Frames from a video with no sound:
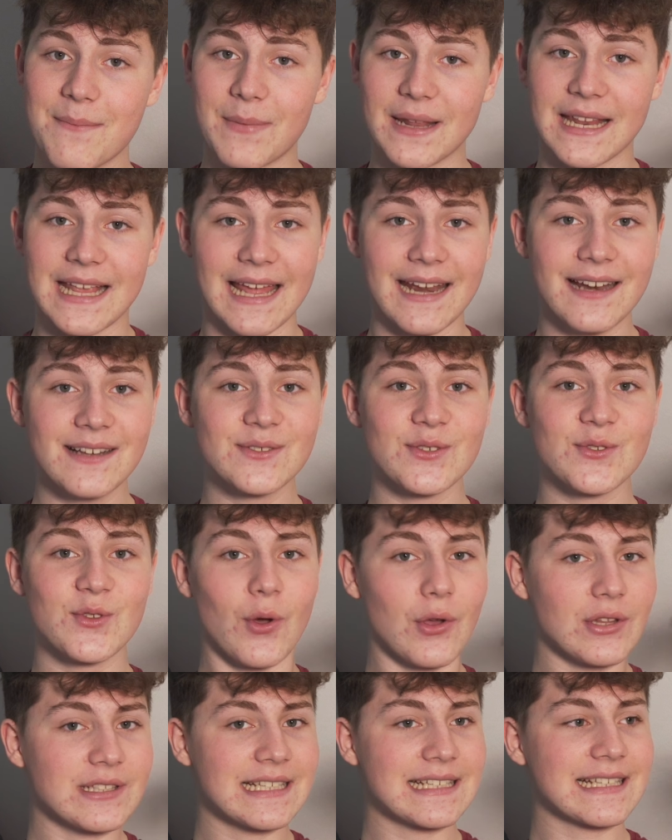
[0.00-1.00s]
Man kann also
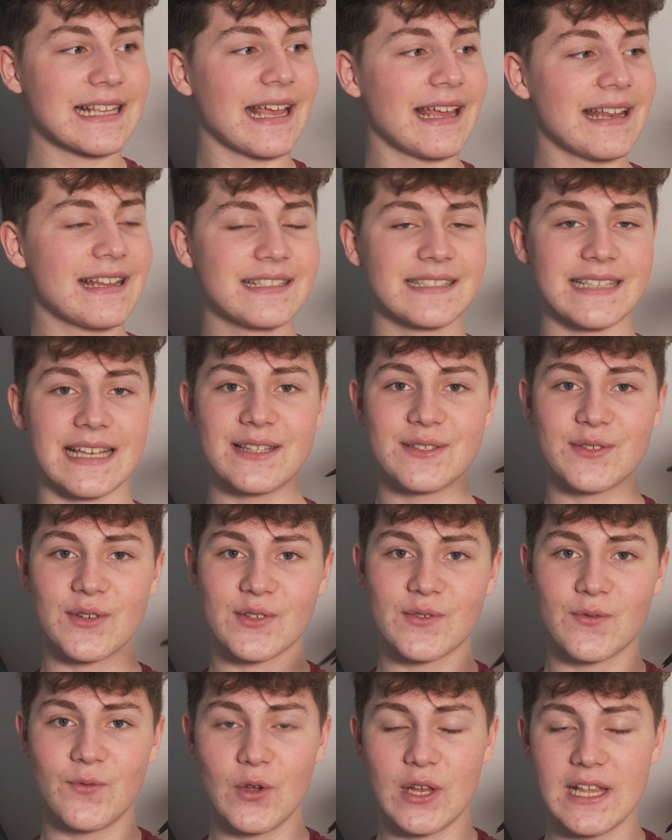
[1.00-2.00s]
trotz des kleinen
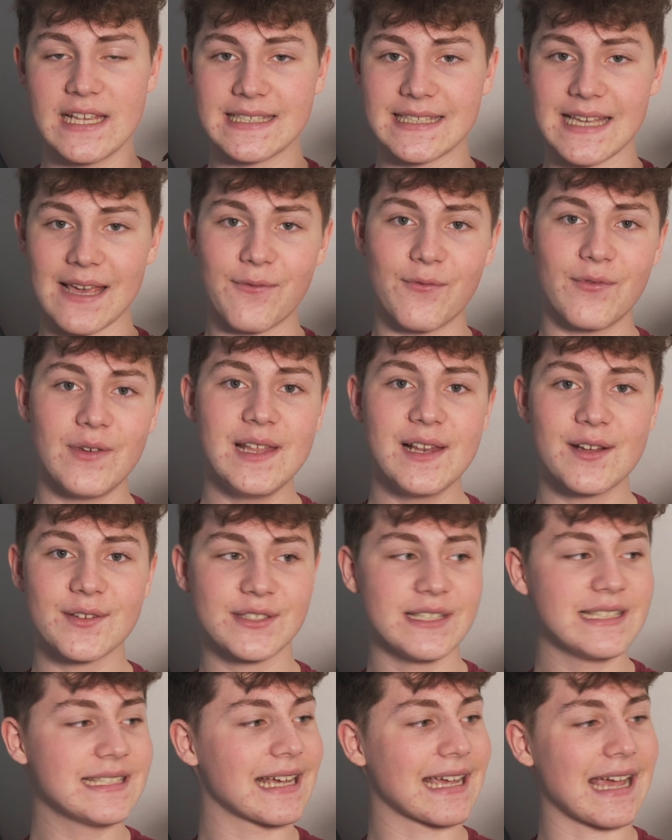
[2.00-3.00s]
Sensors wirklich sehr viel
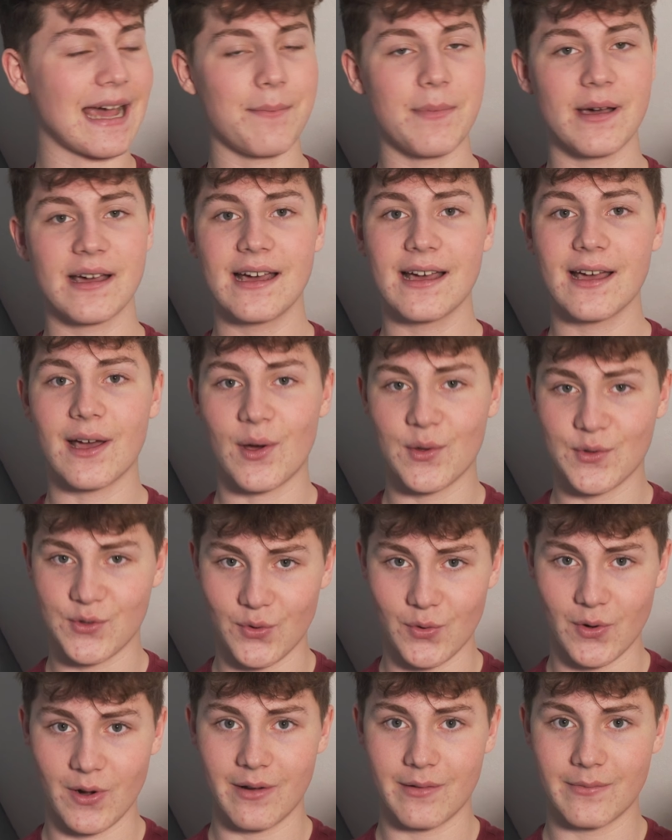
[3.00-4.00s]
aus dieser Kamera
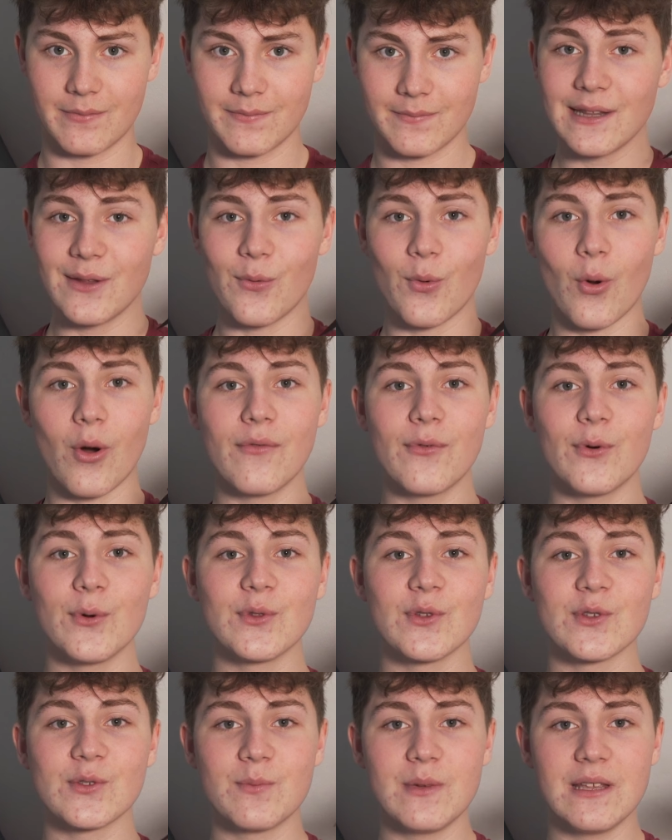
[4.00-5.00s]
rausholen. Die
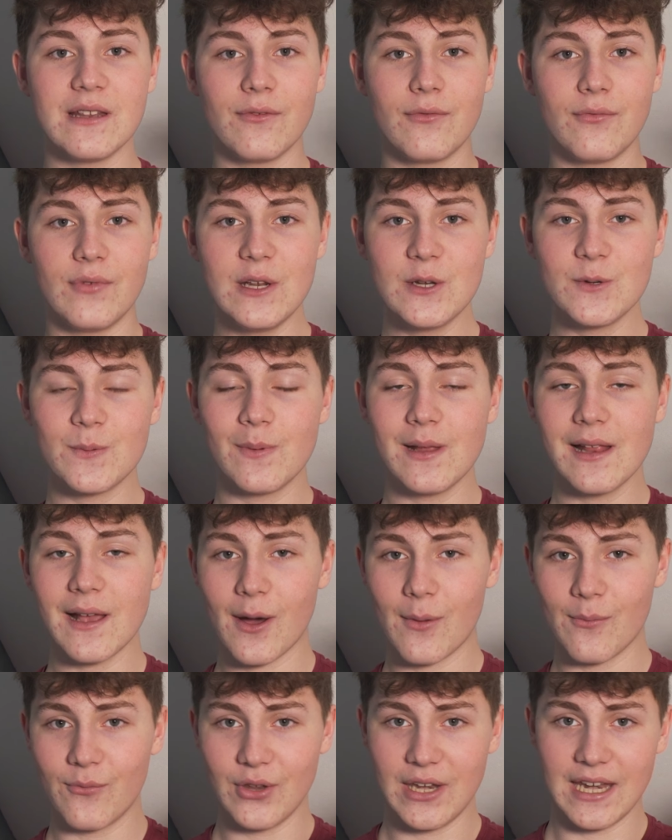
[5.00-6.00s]
RAW-Fotos bieten viel
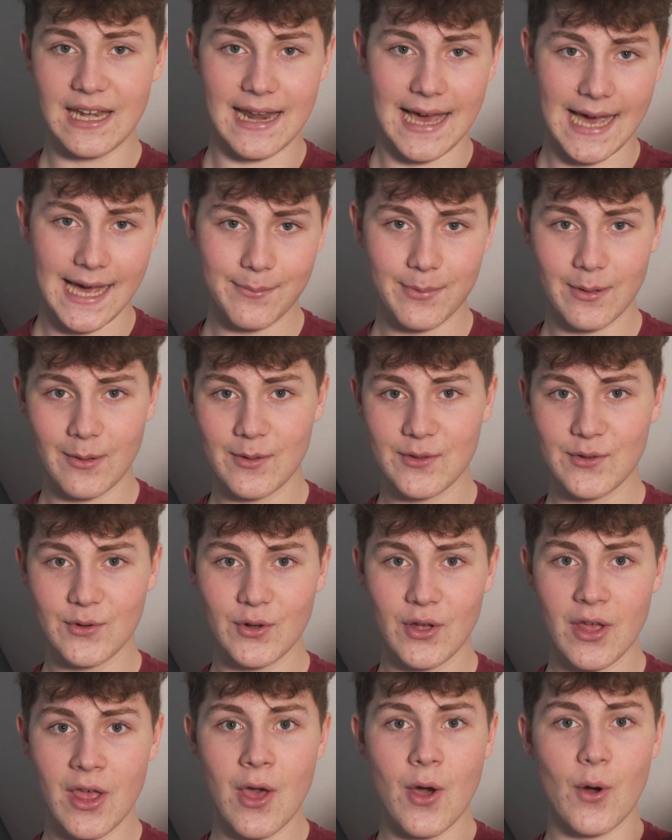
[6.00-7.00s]
Spielraum für die
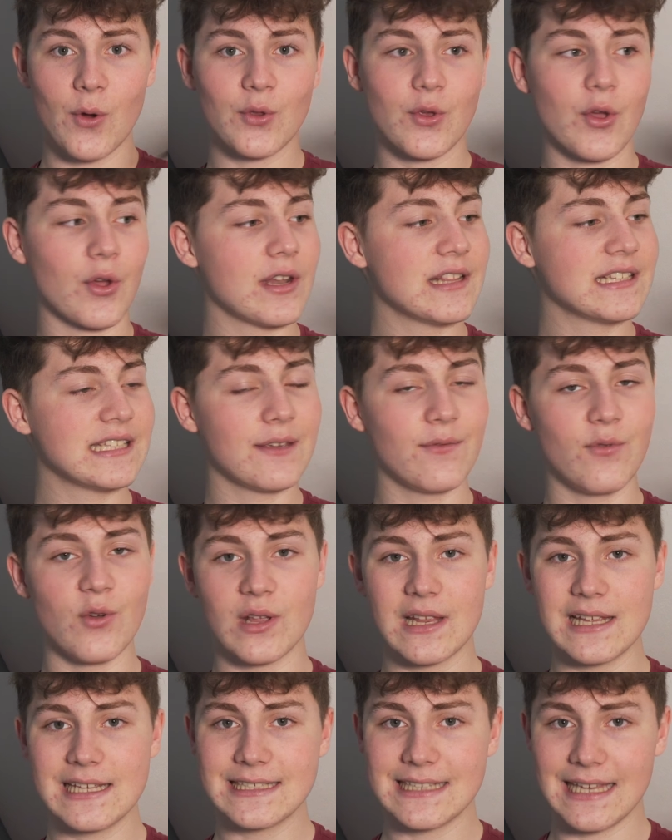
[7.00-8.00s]
Nachbearbeitung und können sich
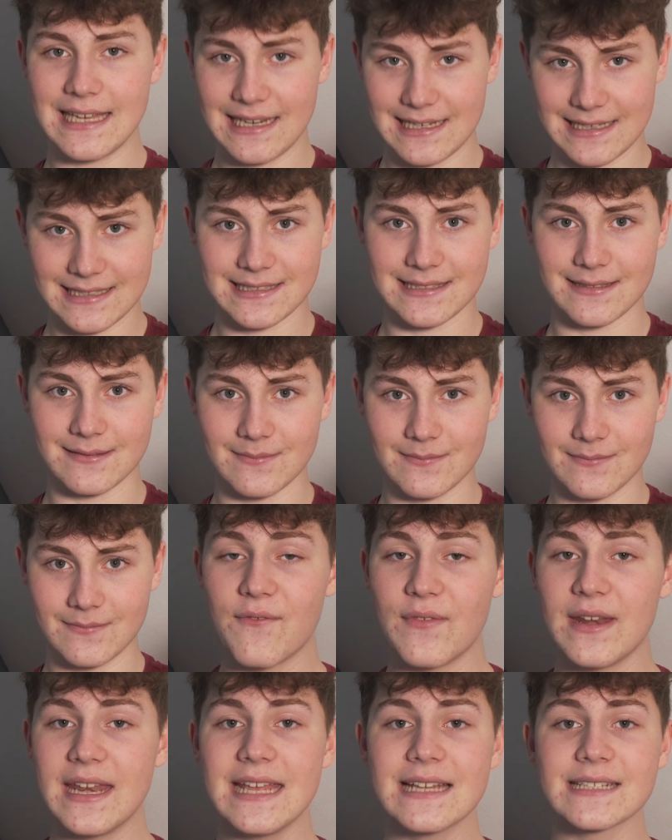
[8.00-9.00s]
wirklich sehen lassen.
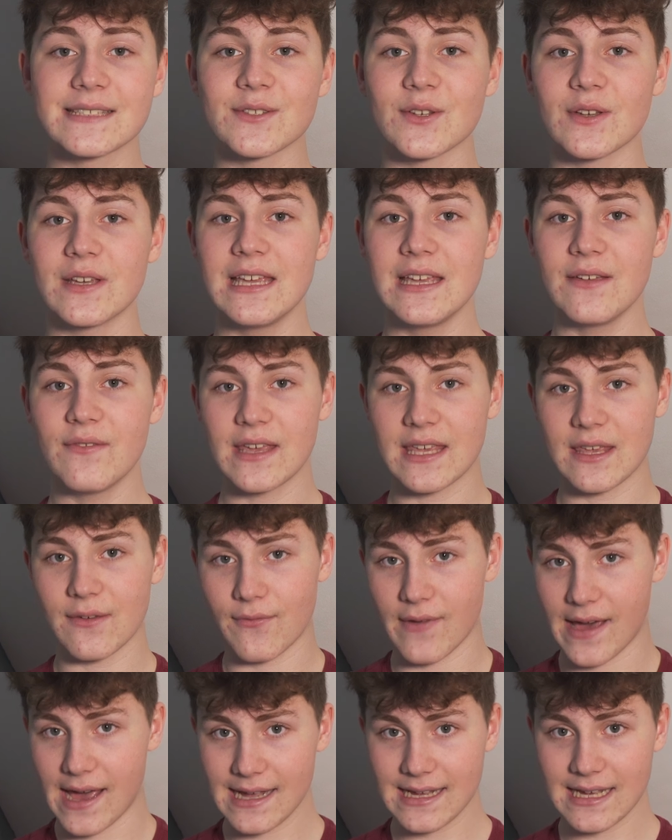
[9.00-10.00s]
Wenn ihr jetzt noch irgendwelche
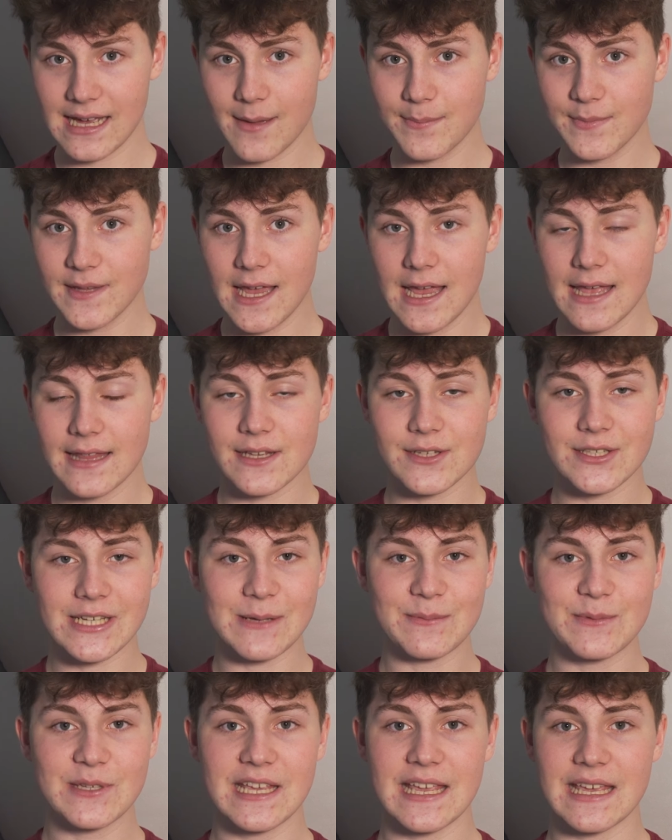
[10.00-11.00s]
Fragen habt, dann
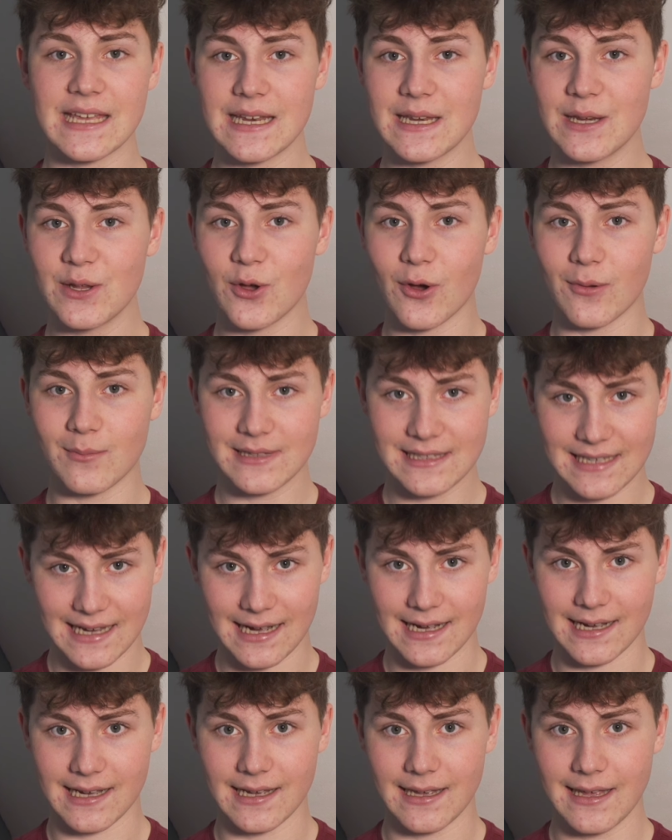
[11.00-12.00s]
schreibt sie gerne in die
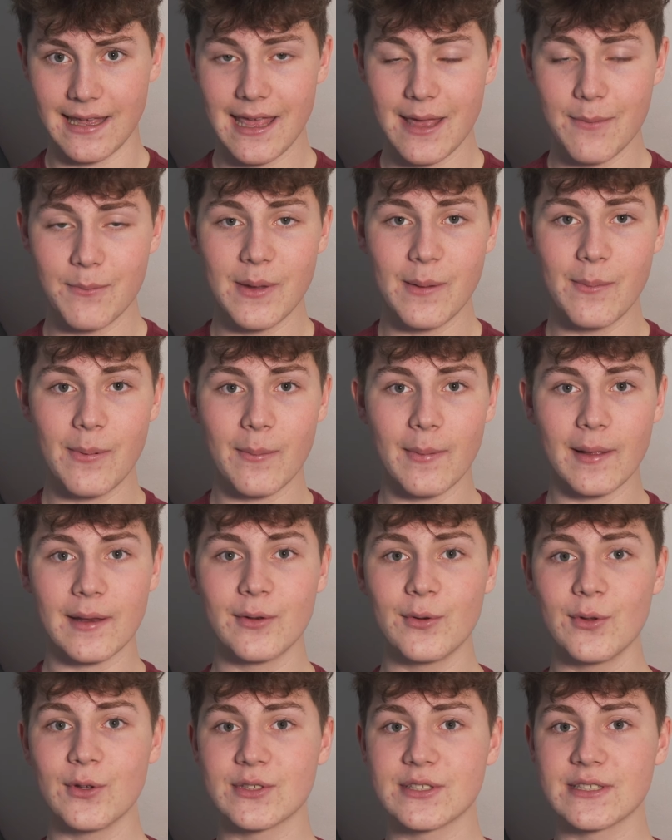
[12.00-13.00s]
Kommentare. Mir bleibt
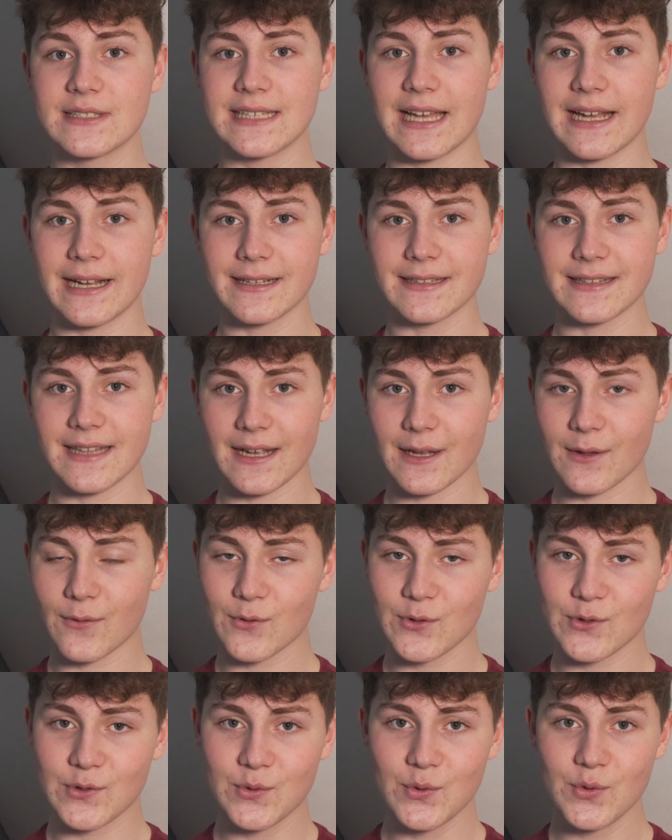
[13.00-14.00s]
eigentlich nur noch zu sagen, danke
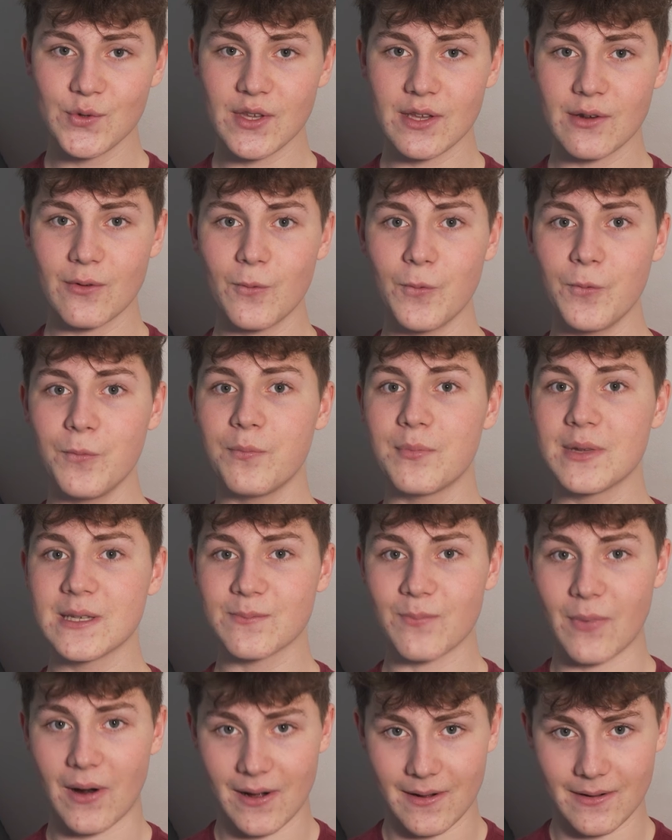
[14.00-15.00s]
fürs Zusehen und
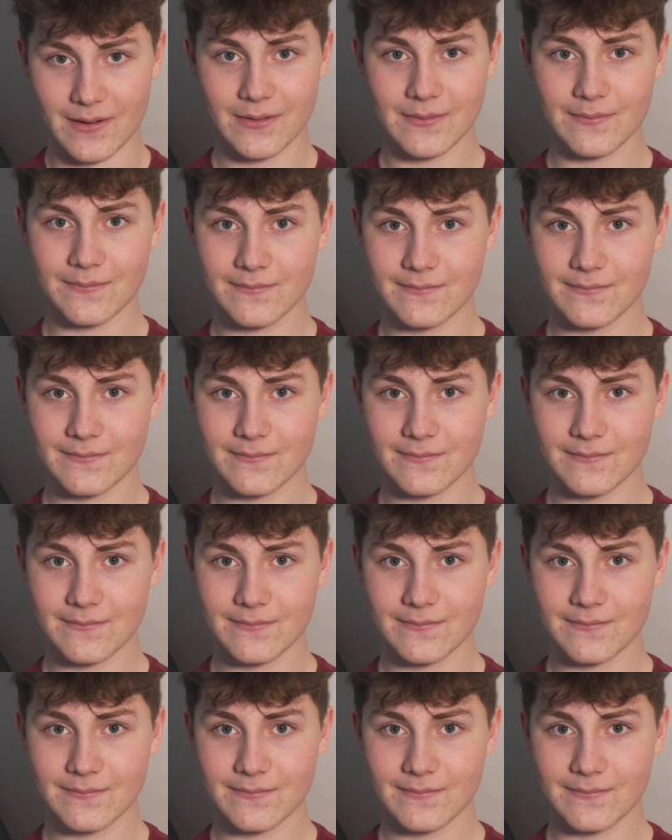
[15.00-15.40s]
bis bald.